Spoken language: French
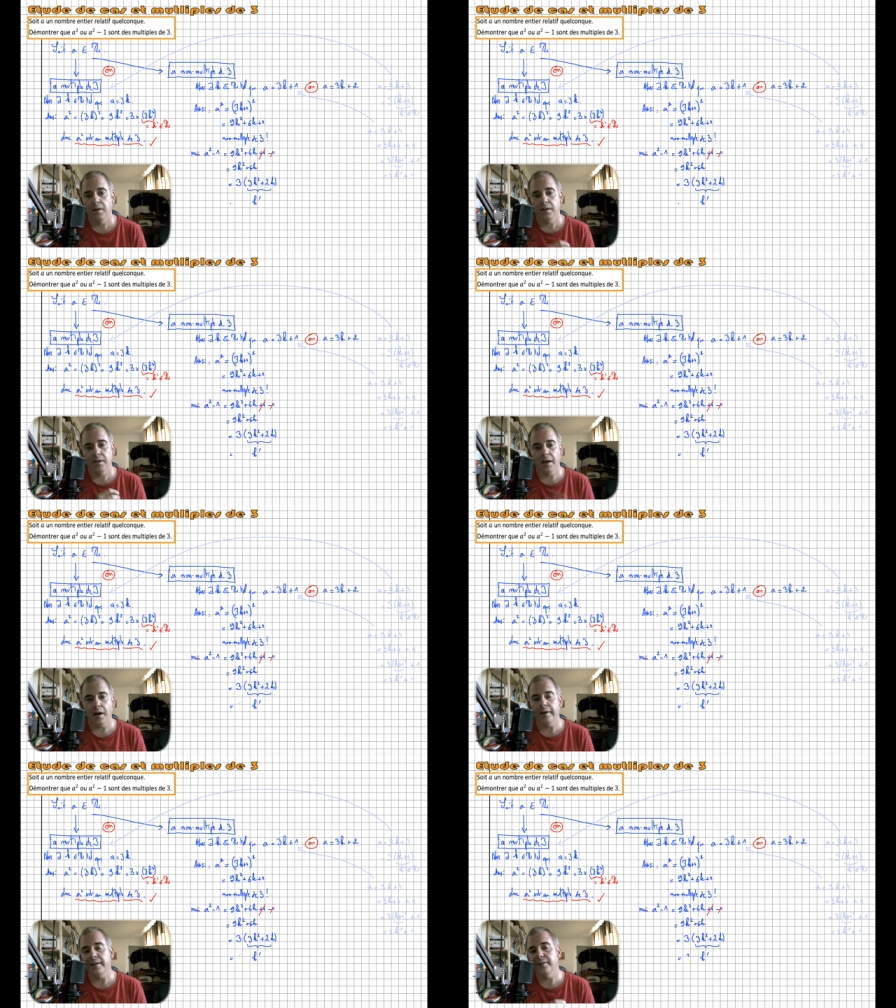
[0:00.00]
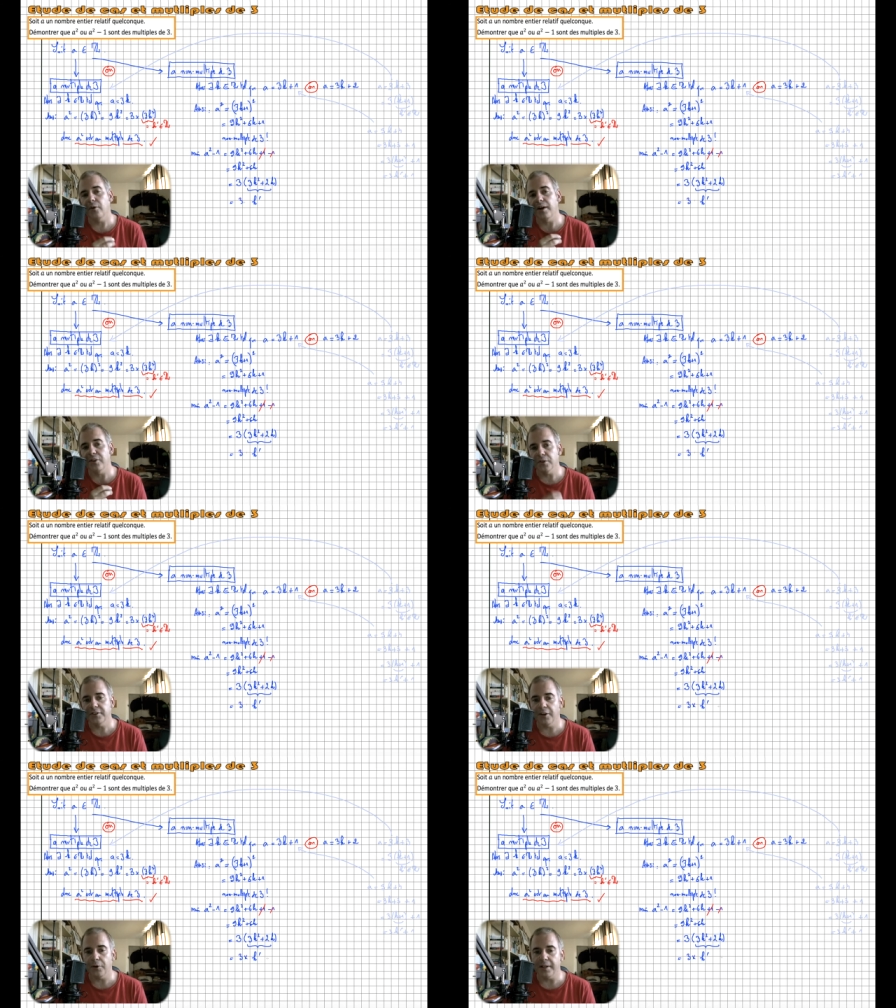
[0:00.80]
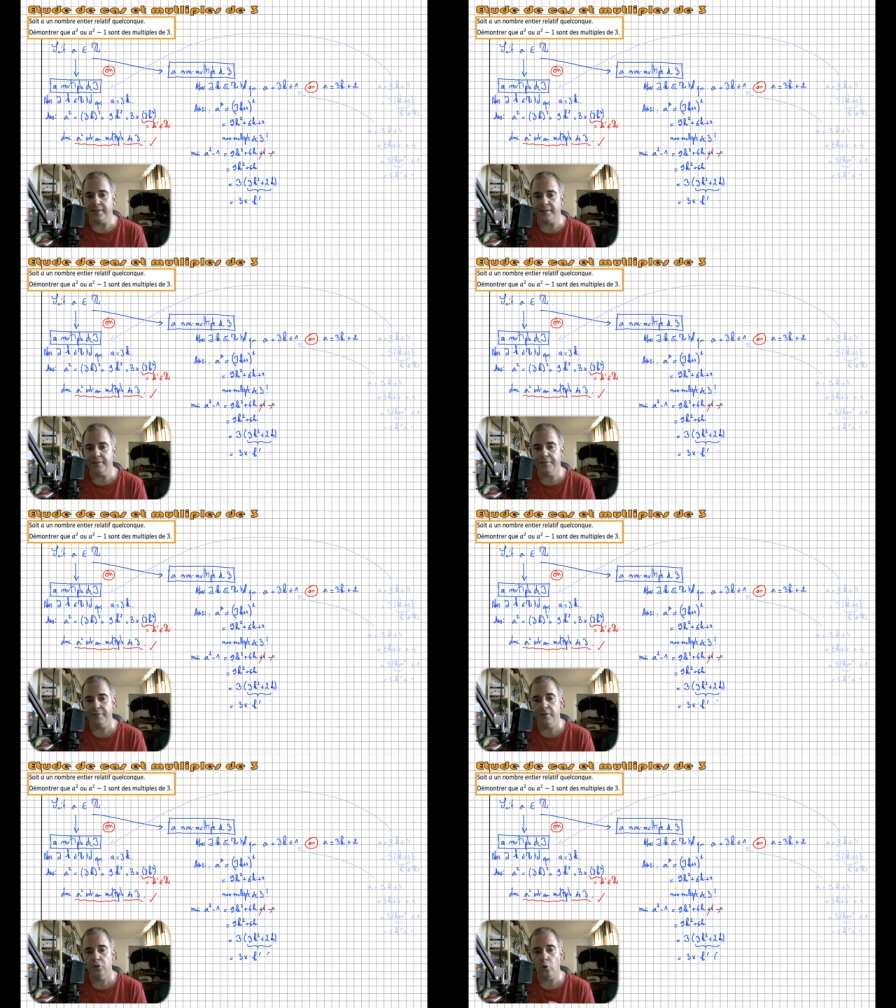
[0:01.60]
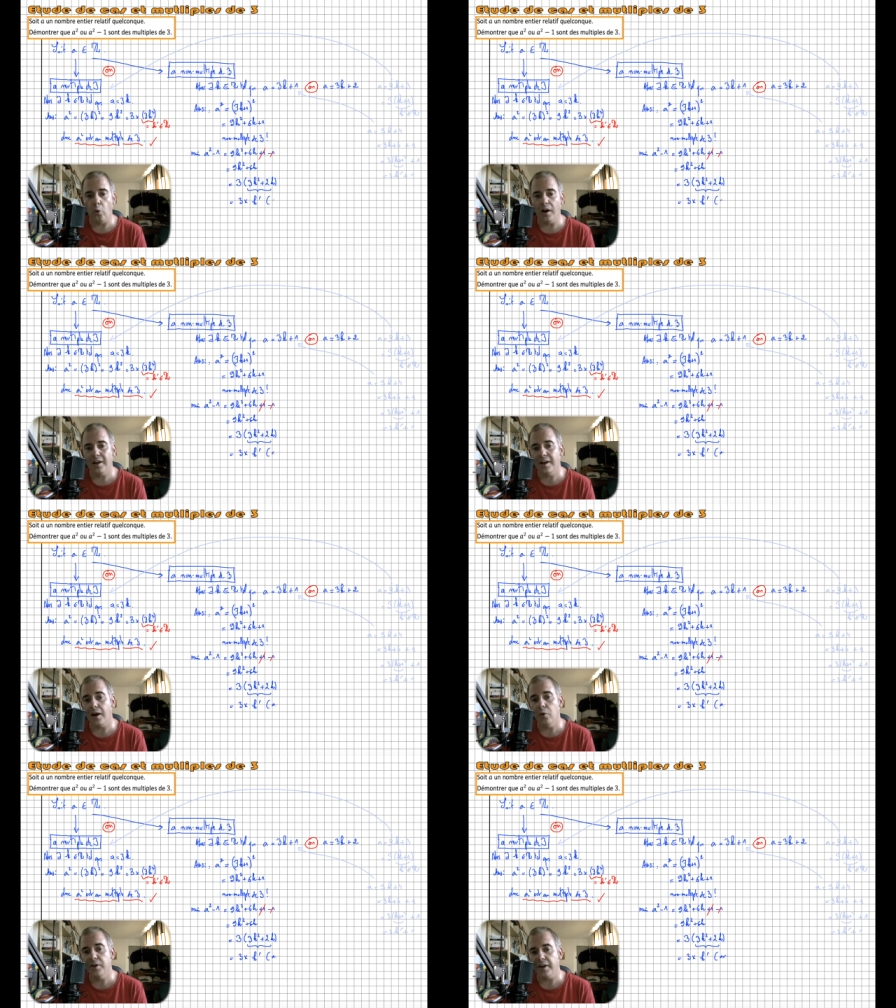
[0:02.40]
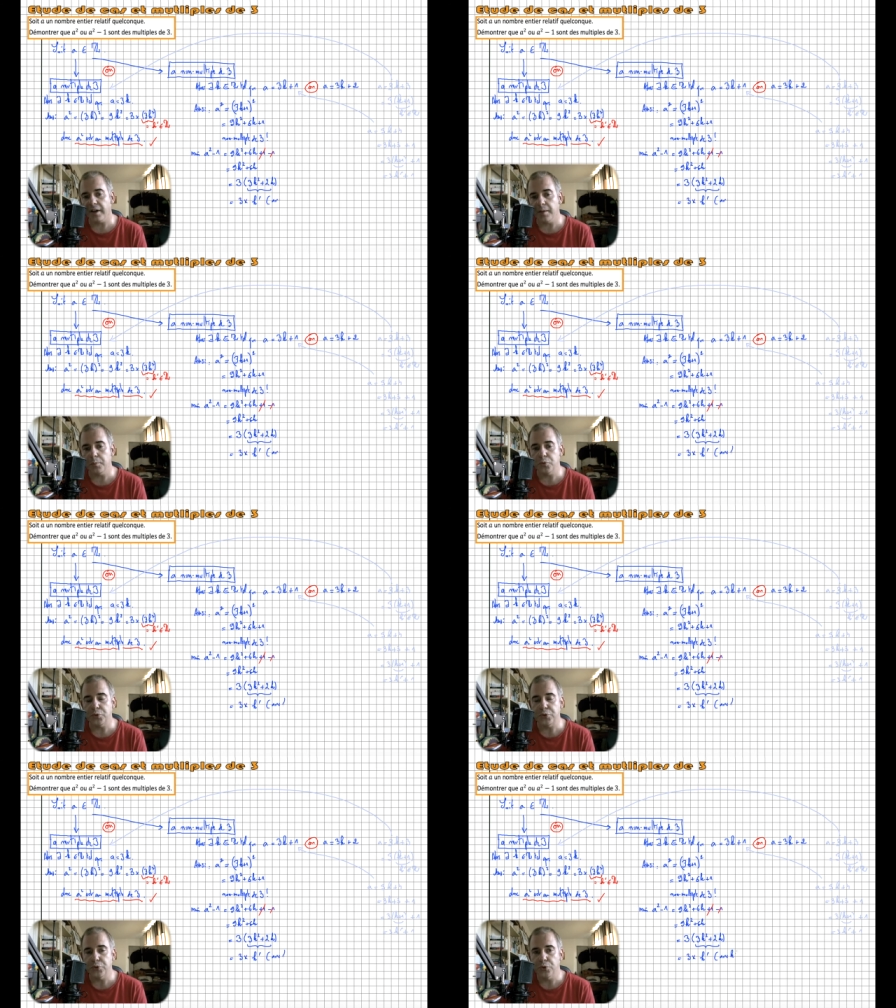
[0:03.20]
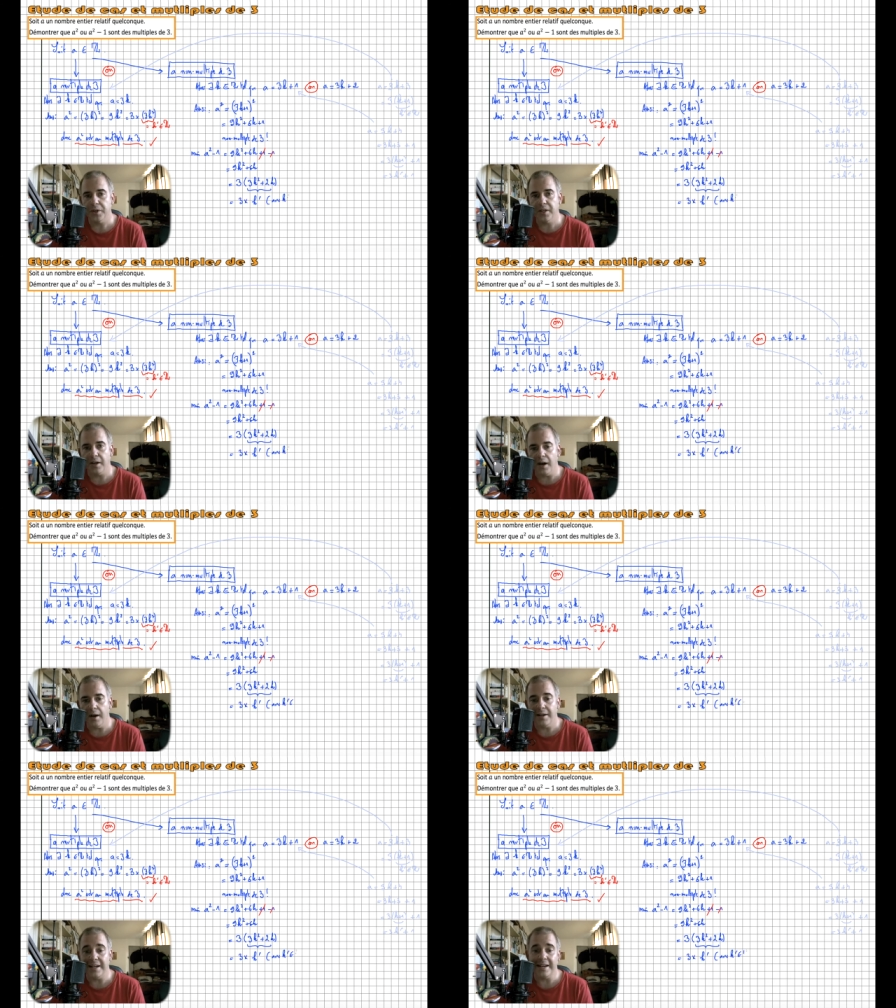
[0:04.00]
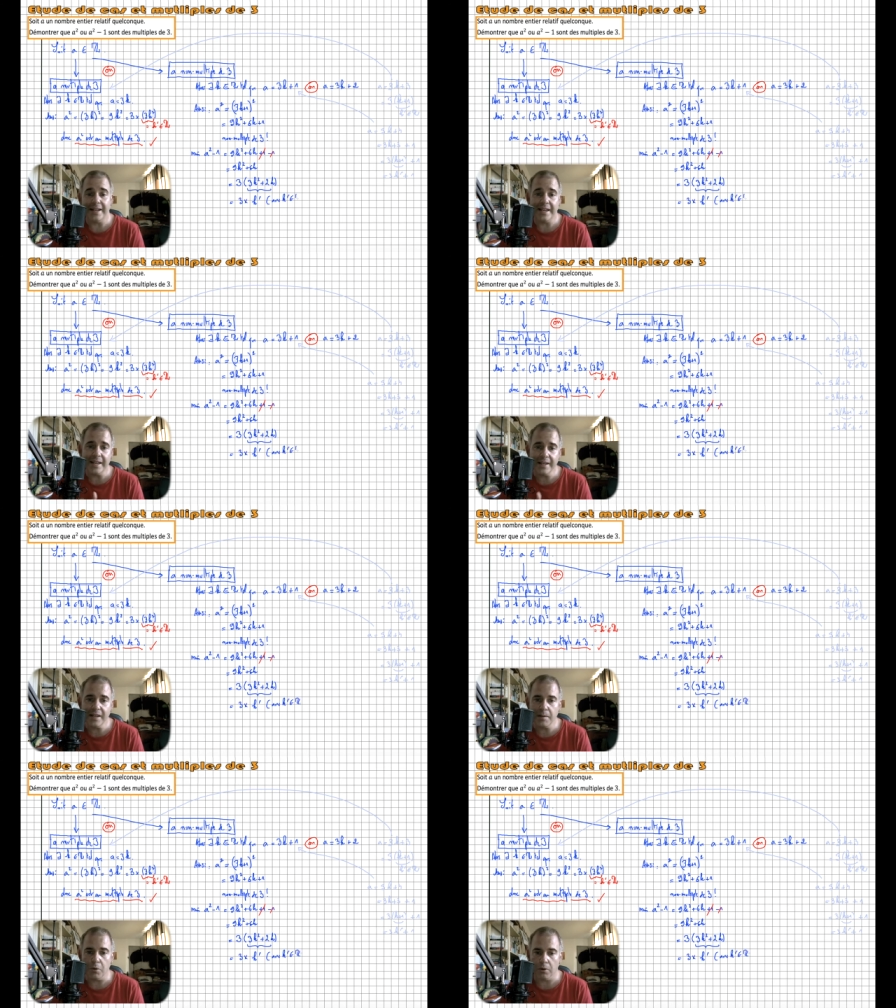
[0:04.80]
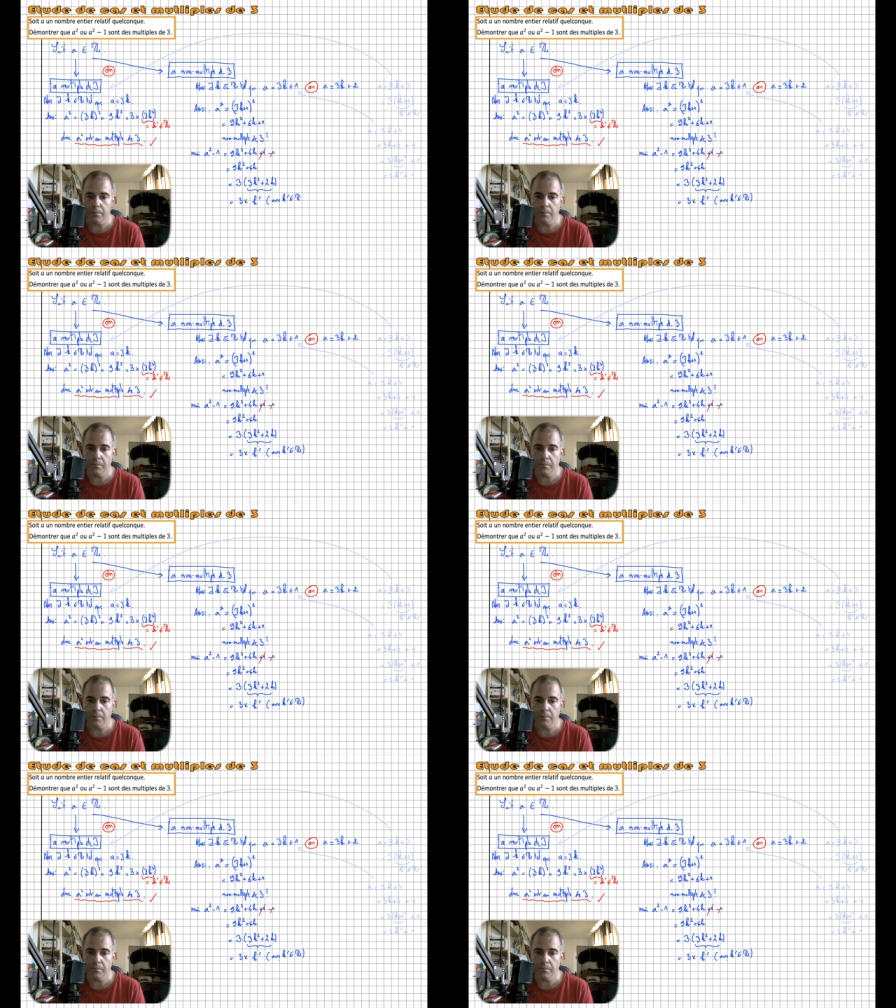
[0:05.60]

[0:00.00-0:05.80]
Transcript: k étant un entier relatif, 3k au carré plus 2k l'est également.